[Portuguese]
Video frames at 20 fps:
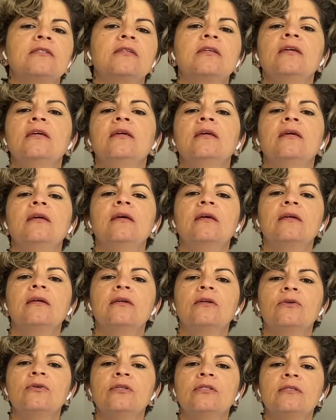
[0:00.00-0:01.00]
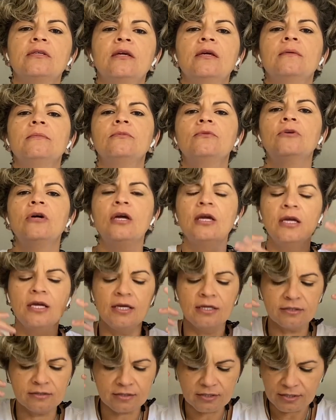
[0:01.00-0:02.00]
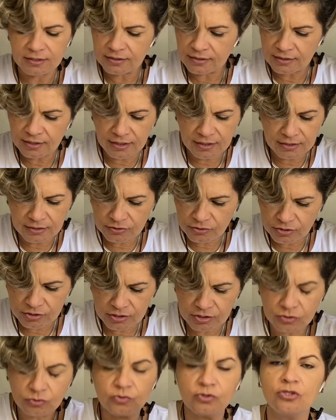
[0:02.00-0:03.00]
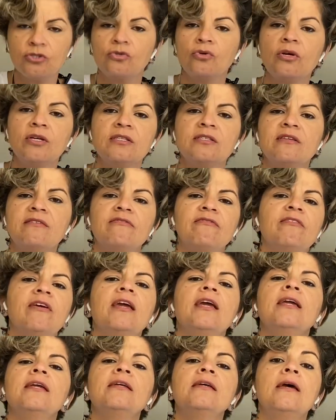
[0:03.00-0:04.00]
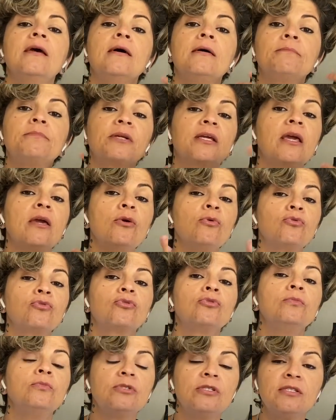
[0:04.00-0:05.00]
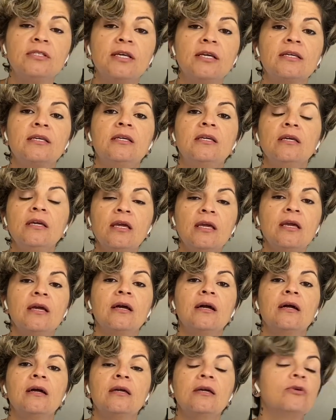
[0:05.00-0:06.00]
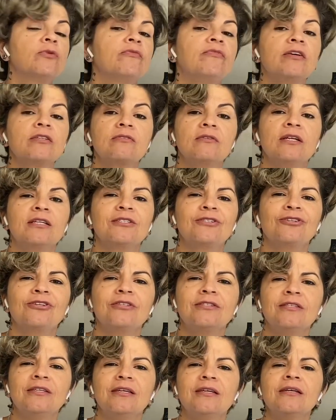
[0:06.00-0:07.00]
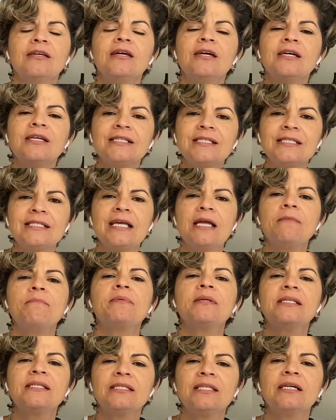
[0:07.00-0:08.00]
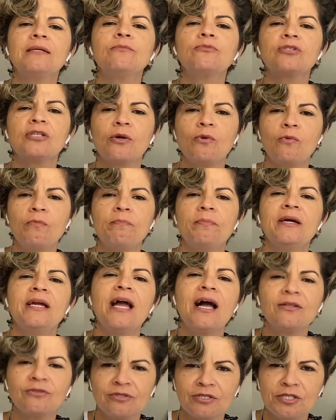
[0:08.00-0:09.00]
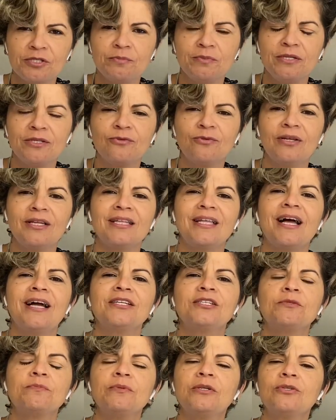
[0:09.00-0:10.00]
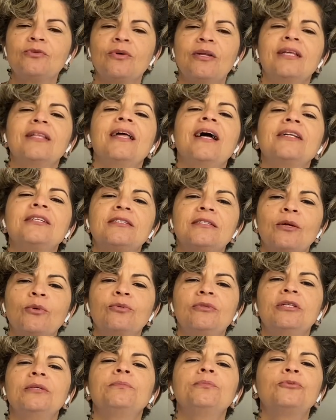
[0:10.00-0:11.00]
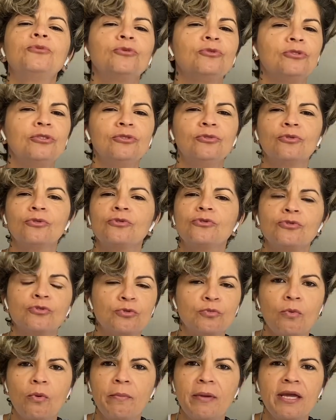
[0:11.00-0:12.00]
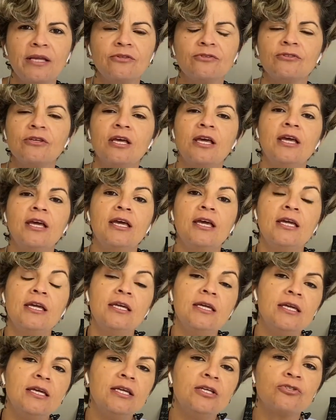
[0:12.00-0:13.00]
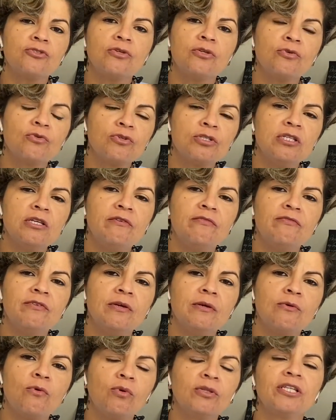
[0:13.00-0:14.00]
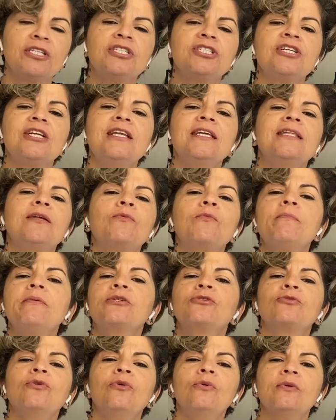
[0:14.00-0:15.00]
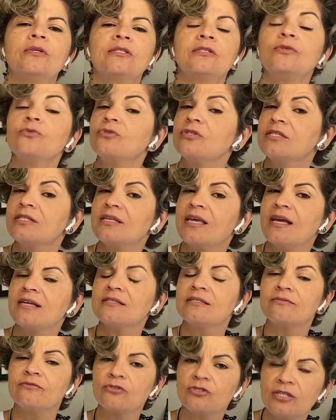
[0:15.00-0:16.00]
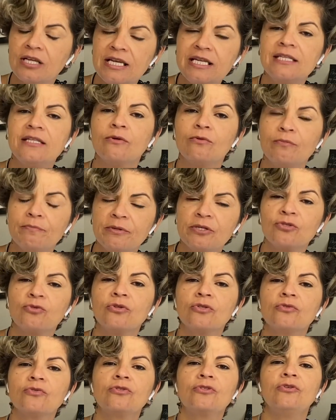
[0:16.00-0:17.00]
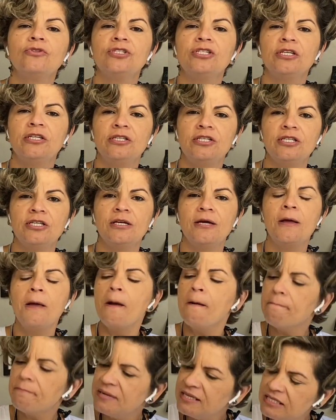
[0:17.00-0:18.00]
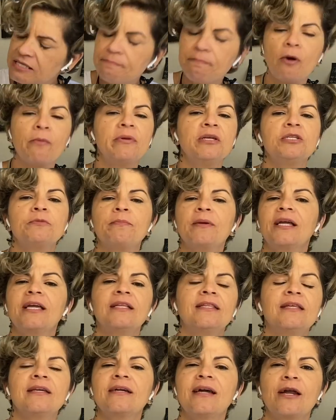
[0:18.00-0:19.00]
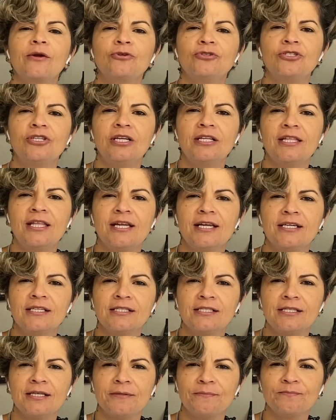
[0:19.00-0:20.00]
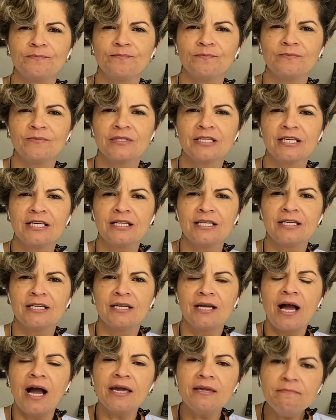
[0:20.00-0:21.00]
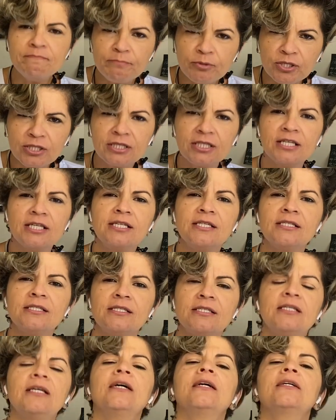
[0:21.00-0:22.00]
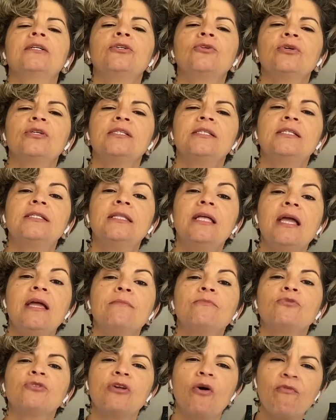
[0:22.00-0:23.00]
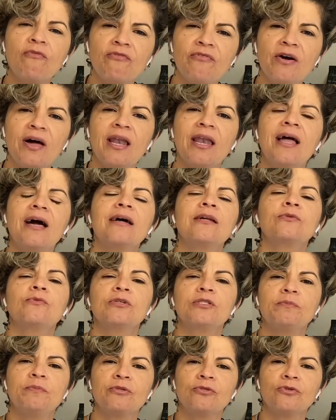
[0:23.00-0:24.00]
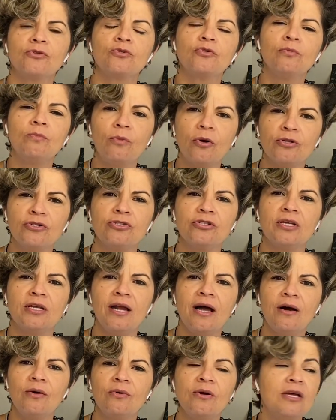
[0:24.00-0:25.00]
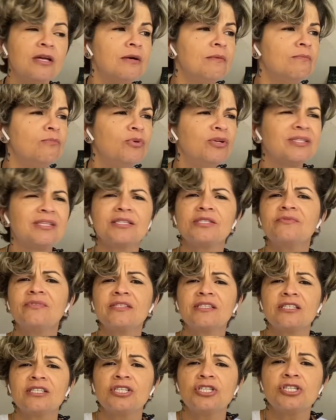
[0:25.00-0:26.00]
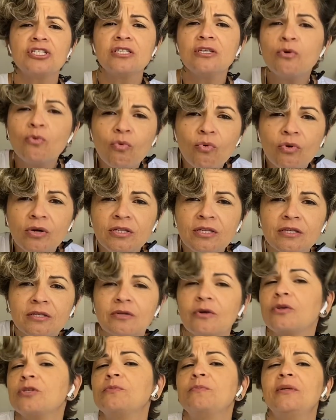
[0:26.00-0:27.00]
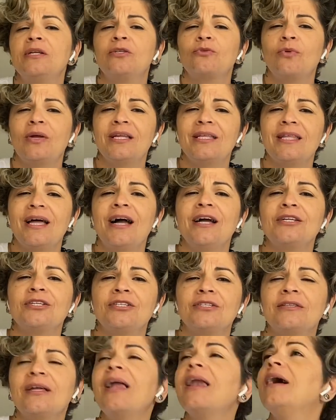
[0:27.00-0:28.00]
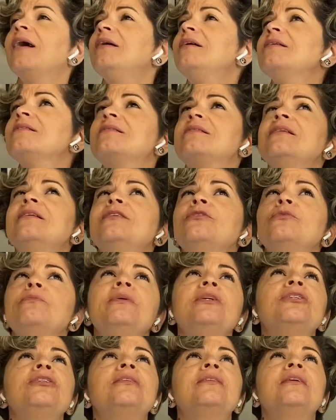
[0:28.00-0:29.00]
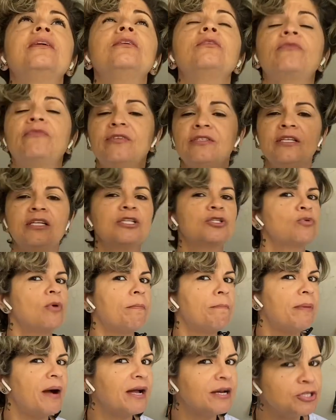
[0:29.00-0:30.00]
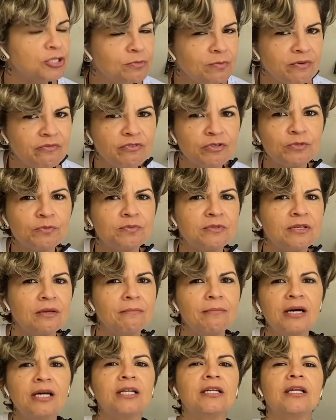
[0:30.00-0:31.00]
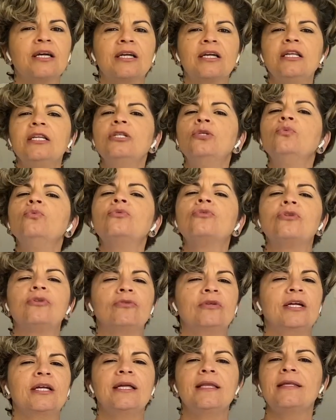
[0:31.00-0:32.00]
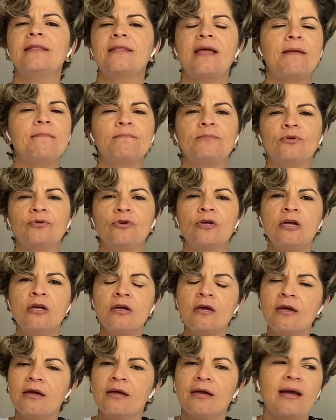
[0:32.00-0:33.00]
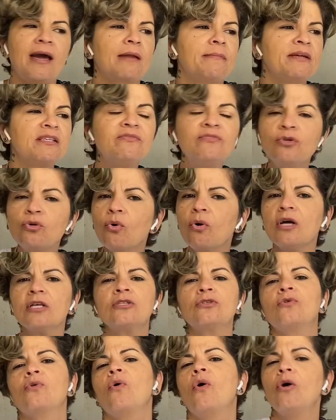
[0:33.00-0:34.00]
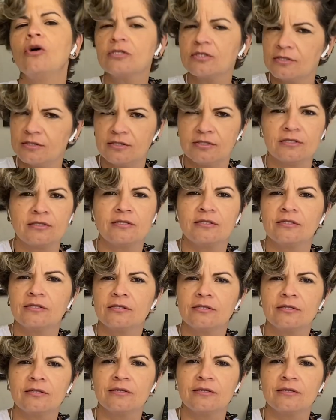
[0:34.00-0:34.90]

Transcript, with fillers: que, que eu recebo, entre tantas intuições que vêm, porque eu costumo dizer que eu não faço nada sozinha, sempre estamos acompanhados da espiritualidade. A espiritualidade está o tempo todo, em todos os momentos. E isso, inclusive, quando a gente lida com pessoas, não se esqueça, você lida com pessoas no seu dia a dia, principalmente para quem tem cargo de liderança. A importância que nós temos ao falar com as pessoas no modo geral. Muitas vezes a gente se cuida com a espiritualidade, está lá rezando, meditando, fazendo a sua parte uma vez por semana, naquele núcleo, naquele templo. Cara, mas virou as costas